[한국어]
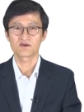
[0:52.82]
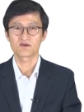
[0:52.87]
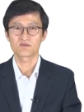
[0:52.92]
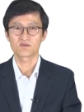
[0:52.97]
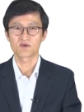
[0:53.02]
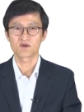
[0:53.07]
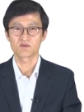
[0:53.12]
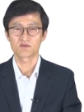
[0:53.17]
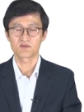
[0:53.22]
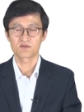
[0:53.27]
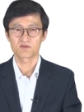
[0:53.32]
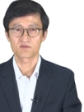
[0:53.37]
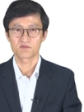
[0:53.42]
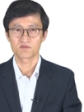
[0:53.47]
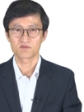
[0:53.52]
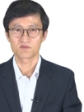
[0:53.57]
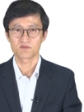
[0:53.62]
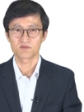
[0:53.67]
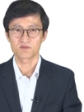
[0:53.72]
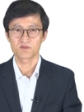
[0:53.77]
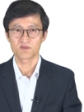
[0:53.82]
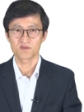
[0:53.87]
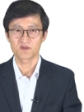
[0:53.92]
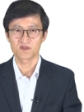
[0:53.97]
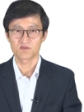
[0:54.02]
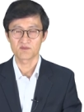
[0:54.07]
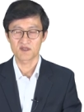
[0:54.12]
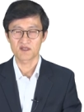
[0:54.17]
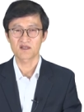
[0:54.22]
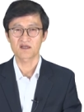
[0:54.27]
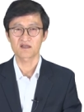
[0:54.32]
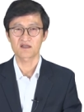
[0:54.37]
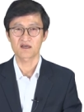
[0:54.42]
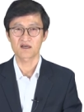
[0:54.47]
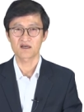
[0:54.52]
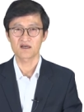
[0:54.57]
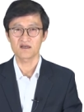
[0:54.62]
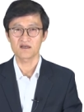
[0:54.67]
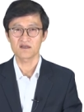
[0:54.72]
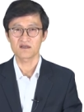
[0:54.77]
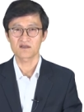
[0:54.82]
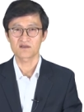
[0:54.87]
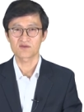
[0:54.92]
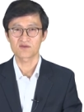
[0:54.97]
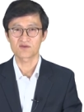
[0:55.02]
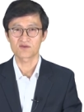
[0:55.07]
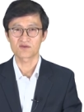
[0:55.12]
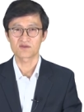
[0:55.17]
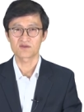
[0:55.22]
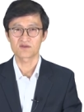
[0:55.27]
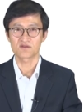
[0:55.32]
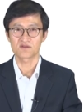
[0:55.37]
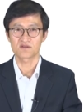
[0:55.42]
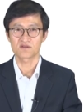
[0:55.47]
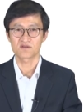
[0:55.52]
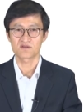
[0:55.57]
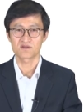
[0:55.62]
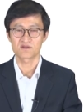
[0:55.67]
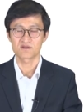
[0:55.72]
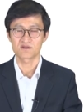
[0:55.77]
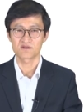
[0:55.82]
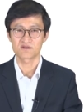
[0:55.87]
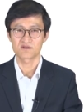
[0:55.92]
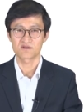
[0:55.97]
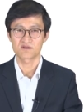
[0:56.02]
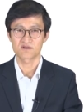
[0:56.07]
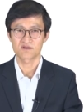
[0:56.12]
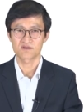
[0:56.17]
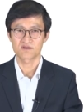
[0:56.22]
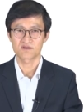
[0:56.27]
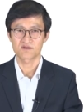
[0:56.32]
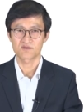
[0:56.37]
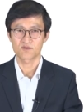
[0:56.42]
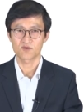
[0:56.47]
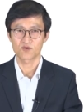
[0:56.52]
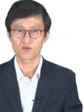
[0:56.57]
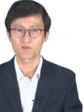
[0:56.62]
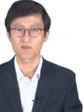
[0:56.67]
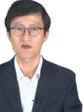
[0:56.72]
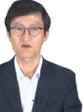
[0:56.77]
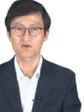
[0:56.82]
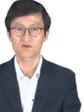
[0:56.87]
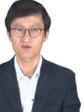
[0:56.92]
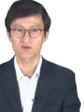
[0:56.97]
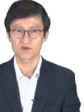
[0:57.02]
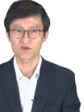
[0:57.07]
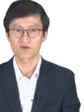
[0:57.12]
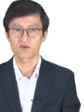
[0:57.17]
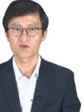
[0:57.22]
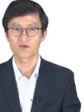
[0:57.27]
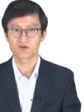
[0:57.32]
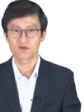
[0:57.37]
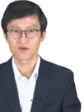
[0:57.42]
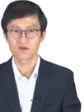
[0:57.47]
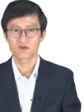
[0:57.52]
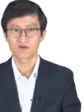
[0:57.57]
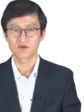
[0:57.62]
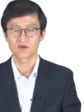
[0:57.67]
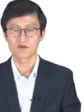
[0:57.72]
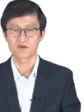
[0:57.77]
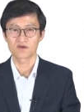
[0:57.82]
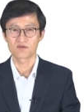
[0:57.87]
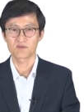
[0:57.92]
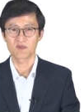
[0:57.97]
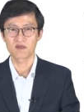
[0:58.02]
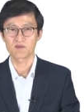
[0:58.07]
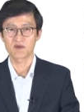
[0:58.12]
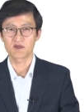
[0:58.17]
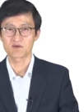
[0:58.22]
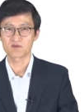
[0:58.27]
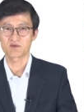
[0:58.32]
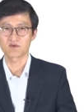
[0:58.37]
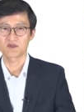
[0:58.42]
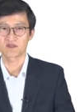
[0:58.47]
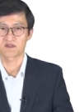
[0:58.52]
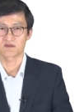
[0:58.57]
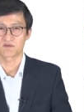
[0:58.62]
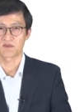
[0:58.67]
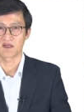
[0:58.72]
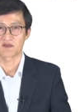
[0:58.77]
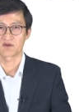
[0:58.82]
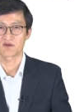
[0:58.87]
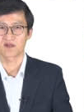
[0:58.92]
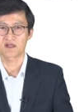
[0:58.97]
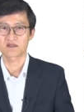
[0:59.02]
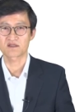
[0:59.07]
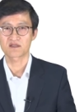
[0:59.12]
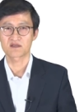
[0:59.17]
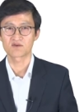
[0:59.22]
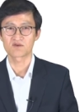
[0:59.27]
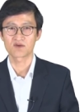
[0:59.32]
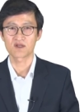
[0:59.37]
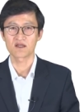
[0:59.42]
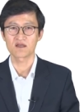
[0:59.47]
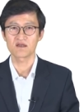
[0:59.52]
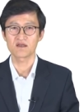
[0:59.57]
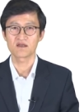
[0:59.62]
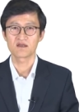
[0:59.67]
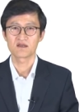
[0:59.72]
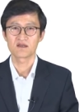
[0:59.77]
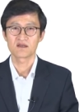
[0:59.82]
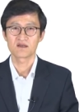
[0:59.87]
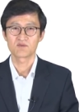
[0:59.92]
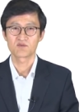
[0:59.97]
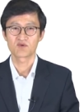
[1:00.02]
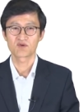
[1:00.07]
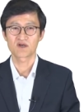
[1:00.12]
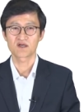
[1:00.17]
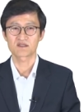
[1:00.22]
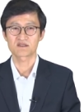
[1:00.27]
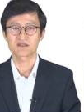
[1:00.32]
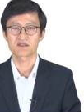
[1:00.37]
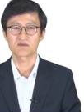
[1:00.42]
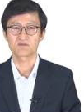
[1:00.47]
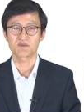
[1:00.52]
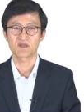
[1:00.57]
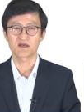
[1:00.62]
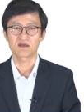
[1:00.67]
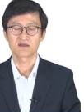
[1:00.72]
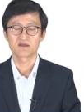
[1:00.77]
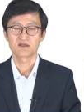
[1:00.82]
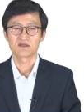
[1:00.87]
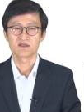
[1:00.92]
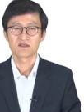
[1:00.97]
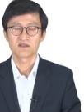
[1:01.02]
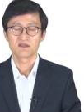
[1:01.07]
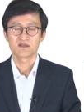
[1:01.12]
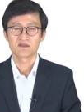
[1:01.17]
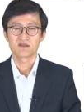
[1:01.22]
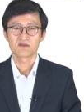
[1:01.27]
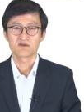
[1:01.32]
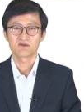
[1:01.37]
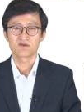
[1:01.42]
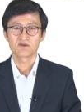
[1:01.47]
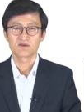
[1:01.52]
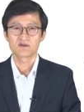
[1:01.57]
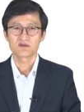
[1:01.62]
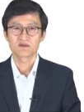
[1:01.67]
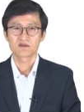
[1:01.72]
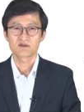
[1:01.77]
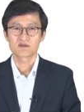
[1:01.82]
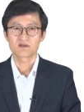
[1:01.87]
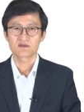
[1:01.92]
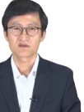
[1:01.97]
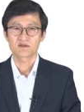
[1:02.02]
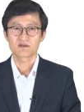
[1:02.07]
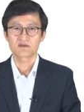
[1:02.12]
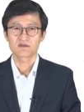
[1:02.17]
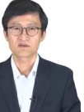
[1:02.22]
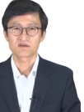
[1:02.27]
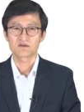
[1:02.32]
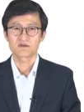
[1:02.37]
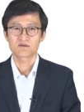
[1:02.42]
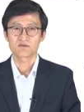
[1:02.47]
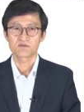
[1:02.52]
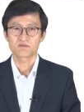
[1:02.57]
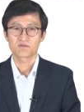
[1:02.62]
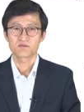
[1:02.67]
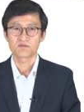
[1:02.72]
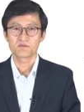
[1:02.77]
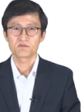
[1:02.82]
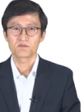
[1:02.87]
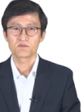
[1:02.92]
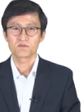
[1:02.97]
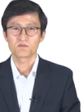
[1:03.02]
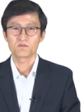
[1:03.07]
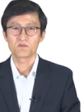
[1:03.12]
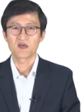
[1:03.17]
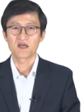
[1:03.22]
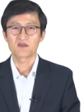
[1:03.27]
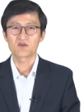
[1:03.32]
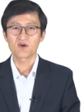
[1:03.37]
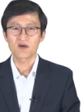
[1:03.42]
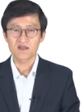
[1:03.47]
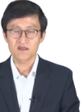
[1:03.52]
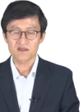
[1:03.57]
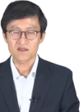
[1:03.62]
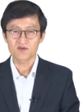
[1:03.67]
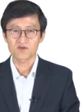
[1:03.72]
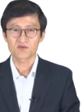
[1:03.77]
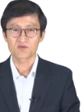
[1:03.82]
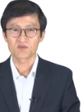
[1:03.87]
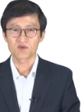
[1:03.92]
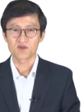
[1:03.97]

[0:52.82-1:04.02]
뭐 임대를 하다가 또는 어, 곧바로 또 어, 매매업을 위해서 매도를 할 경우에 부가가치세입니다. 에, 매도하는 경우는